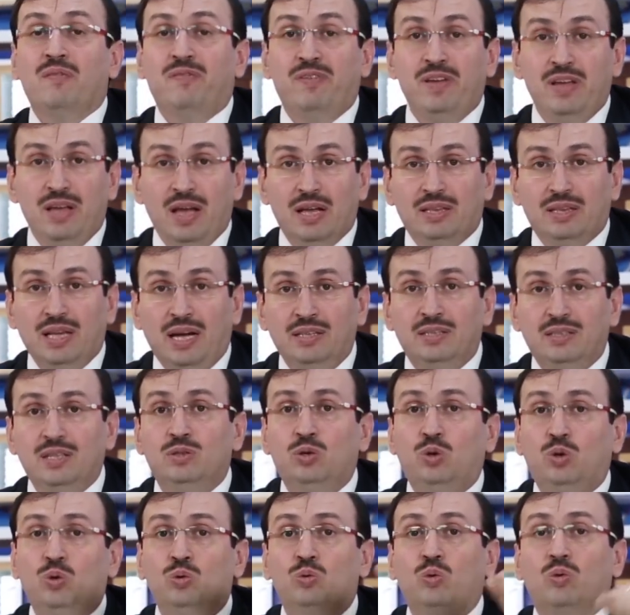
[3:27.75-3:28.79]
في
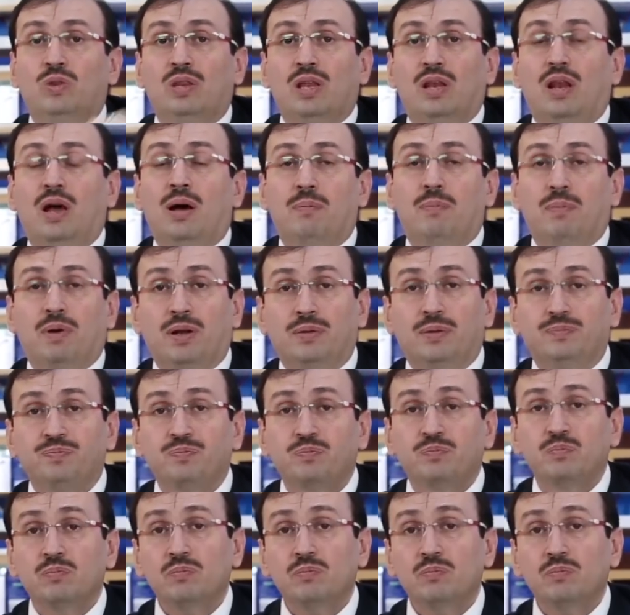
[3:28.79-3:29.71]
تحديد حدوث الأمراض